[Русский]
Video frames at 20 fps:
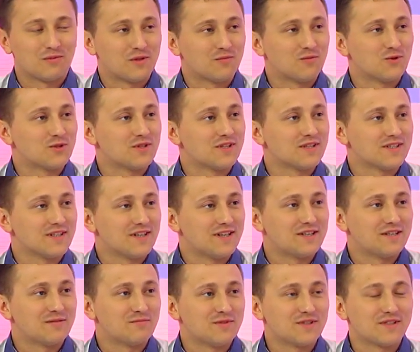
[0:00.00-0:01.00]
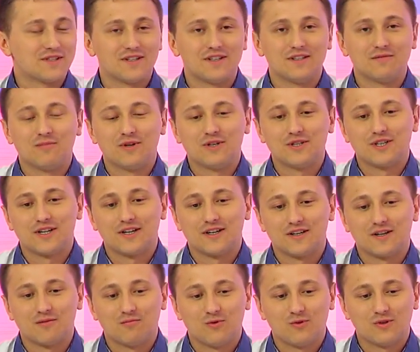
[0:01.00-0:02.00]
потому что за этим стоит
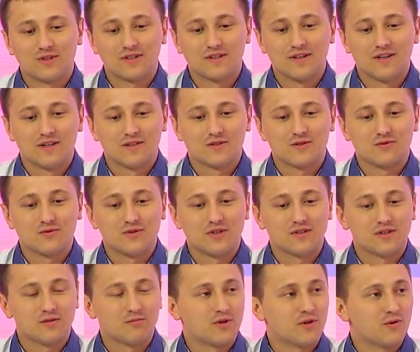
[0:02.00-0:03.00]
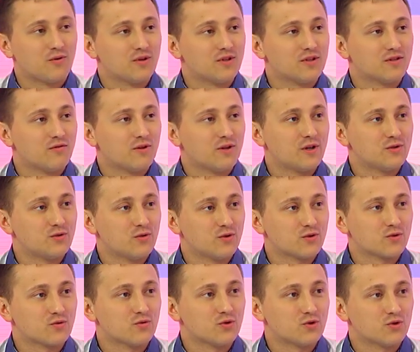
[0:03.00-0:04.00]
большая работа. Студенты проходят
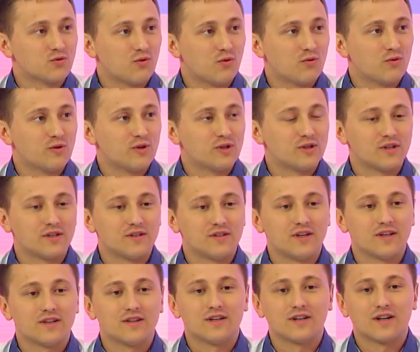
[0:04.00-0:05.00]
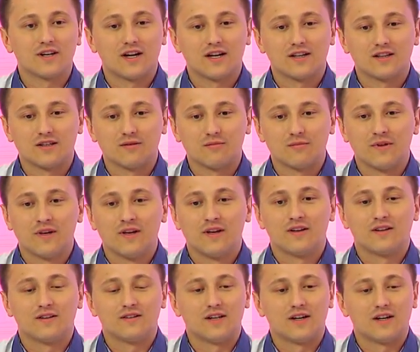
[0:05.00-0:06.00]
волонтерскую школу, это неоднократным
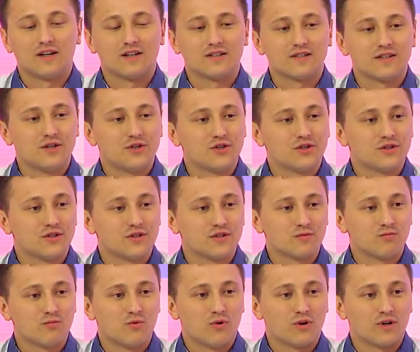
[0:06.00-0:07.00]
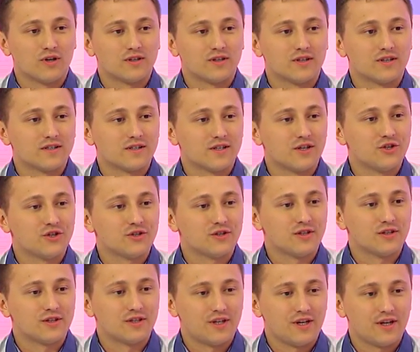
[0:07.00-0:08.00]
да, различные сборы, это
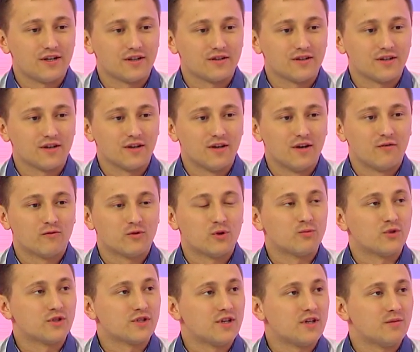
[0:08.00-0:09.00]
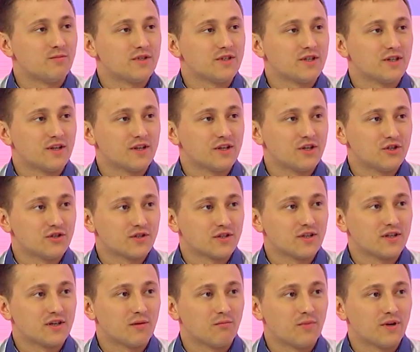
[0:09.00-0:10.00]
различные тренинги, в том числе и
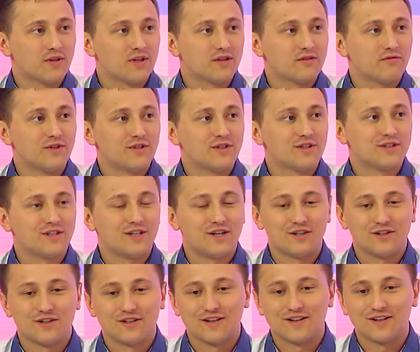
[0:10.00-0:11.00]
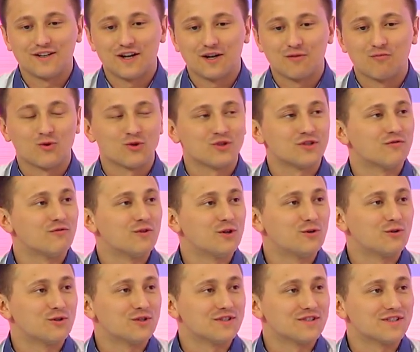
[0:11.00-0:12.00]
психологический компонент в этих тренингах, как можно
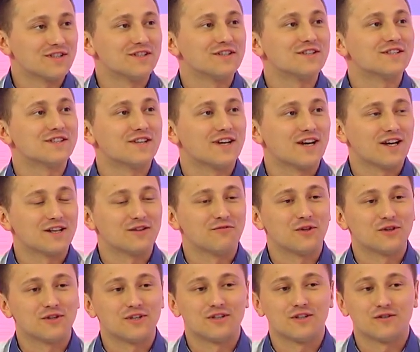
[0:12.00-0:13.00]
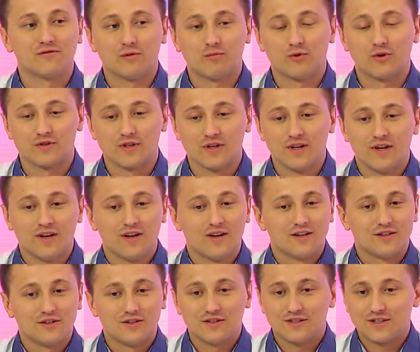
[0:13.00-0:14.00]
выкрутиться, не зная ответ на этот вопрос.
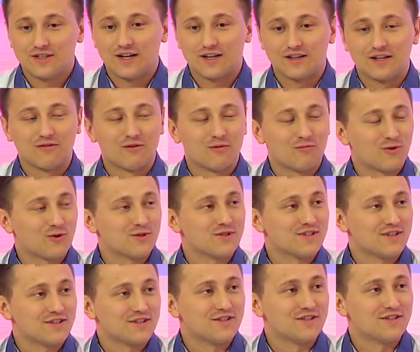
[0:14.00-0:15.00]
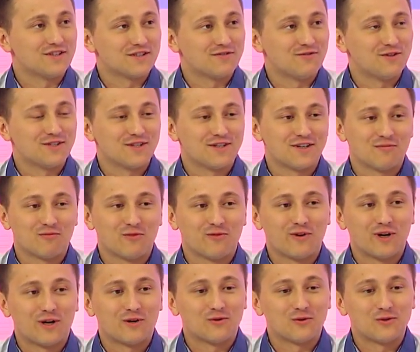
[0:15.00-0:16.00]
Угу. Не зря, да, вопросы, они действительно
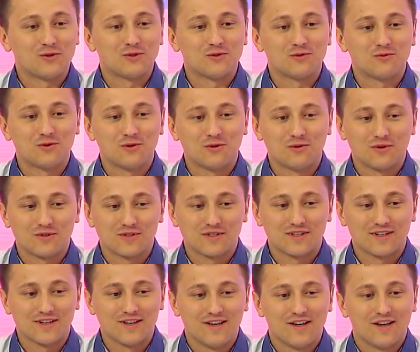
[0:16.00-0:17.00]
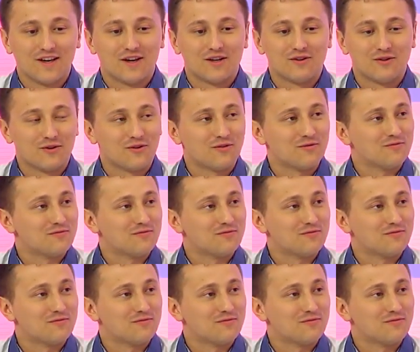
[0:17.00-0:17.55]
бывают очень курьезные. Помните но...